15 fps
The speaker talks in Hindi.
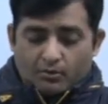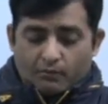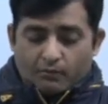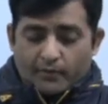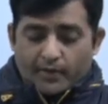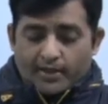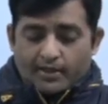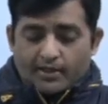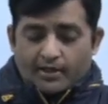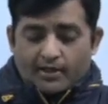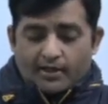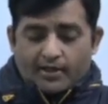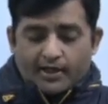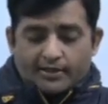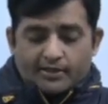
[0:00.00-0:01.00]
वेन अ
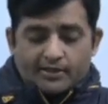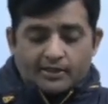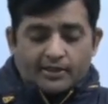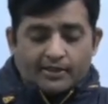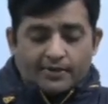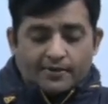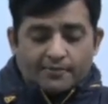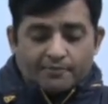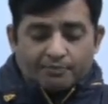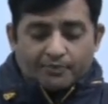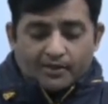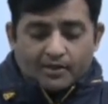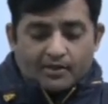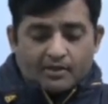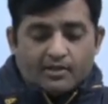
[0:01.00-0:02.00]
राइटर
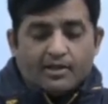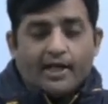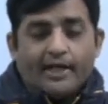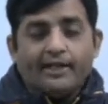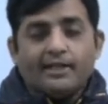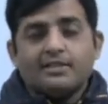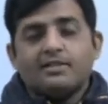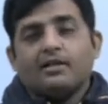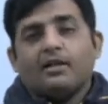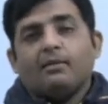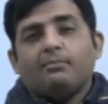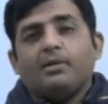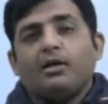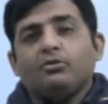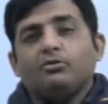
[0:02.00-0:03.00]
राइट्स
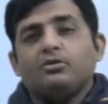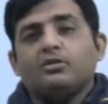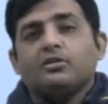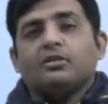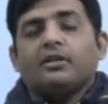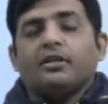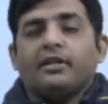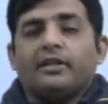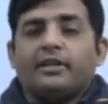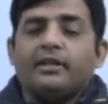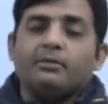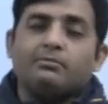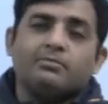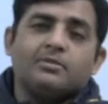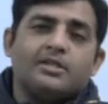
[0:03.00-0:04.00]
अबाउट
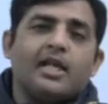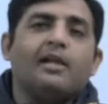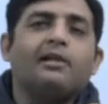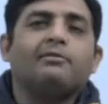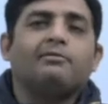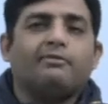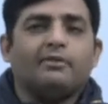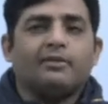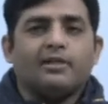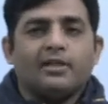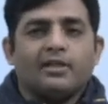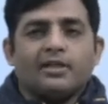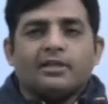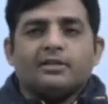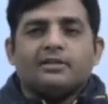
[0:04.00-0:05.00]
हिमसेल्फ
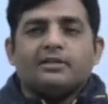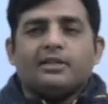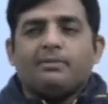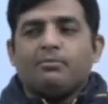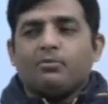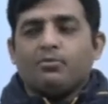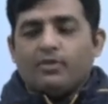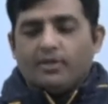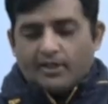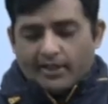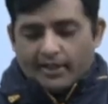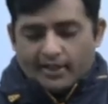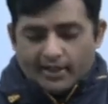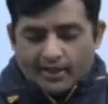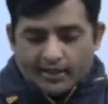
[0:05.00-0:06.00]
जब कोई
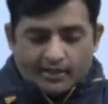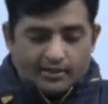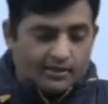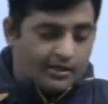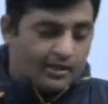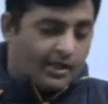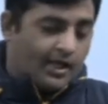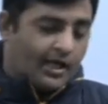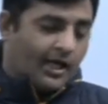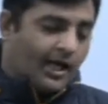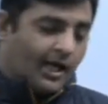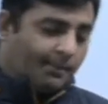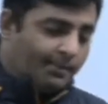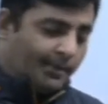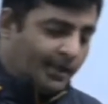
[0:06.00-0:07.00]
लेखक
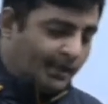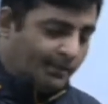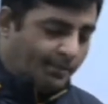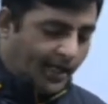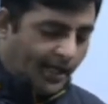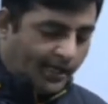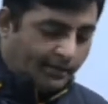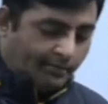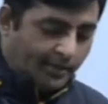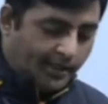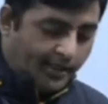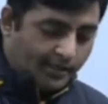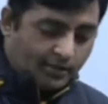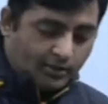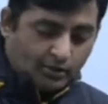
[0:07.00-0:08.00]
अपने बारे
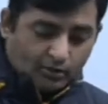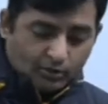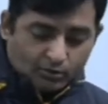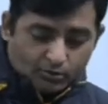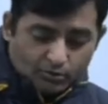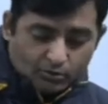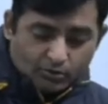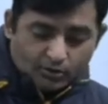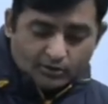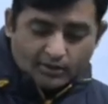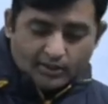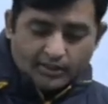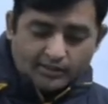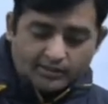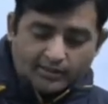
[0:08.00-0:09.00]
में खुद
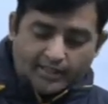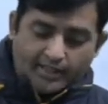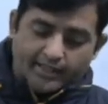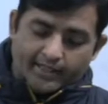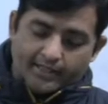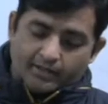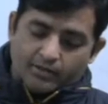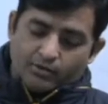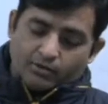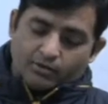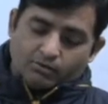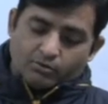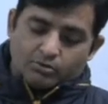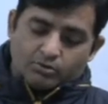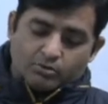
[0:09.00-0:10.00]
लिखता है
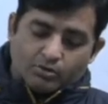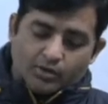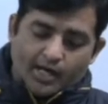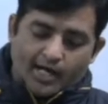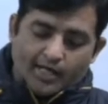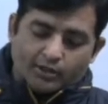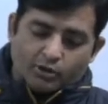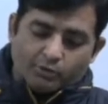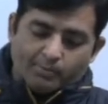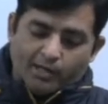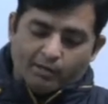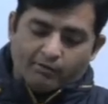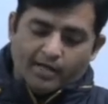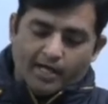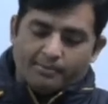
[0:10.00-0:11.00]
उसको
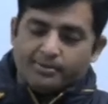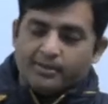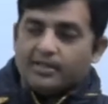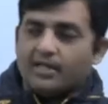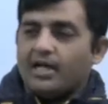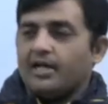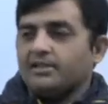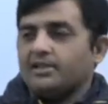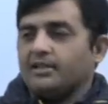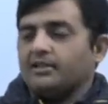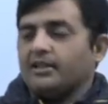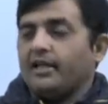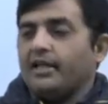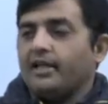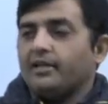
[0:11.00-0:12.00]
ऑटोबायोग्राफी कहा
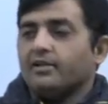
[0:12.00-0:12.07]
जाता है